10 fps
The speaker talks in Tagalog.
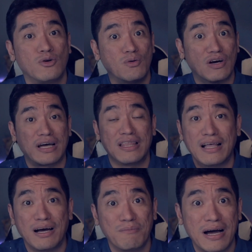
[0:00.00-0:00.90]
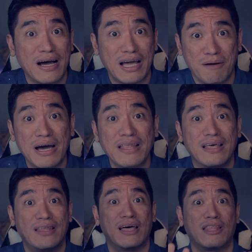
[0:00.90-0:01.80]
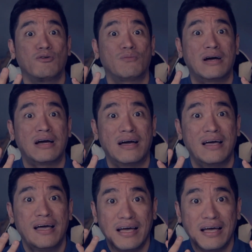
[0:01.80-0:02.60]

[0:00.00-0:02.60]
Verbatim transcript: yung kanilang mga kayamanan at yung mga